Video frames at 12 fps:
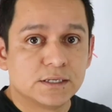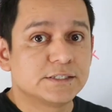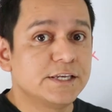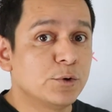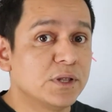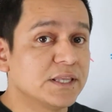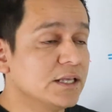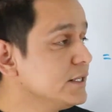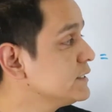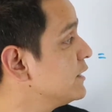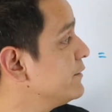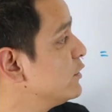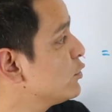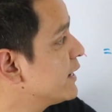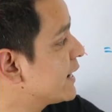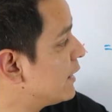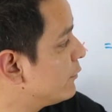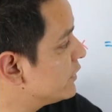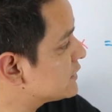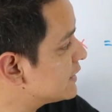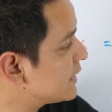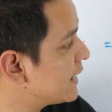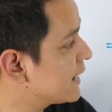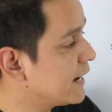Si no entendiste bien lo que acabo de
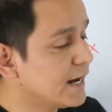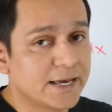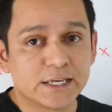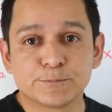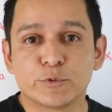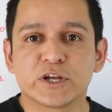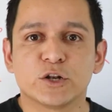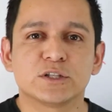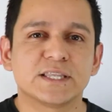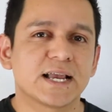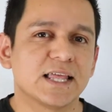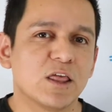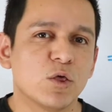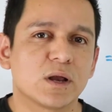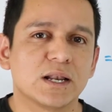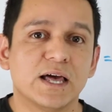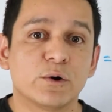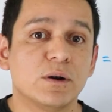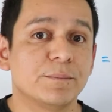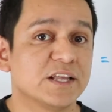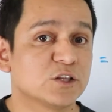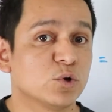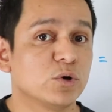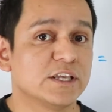hacer acá es porque no te ha quedado claro el
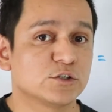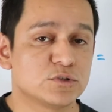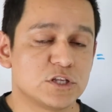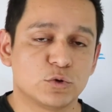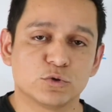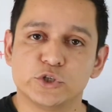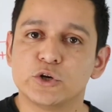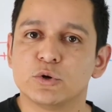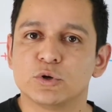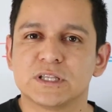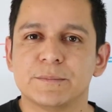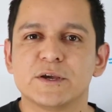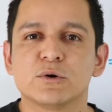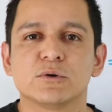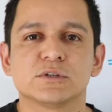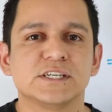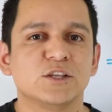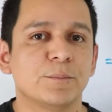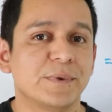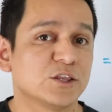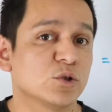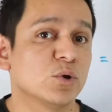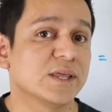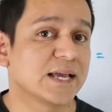método de sustitución o también conocido
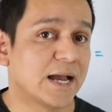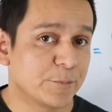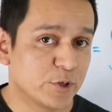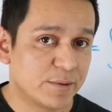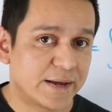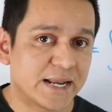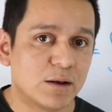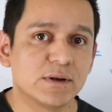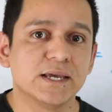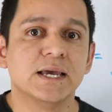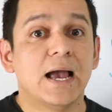método de cambio de variable.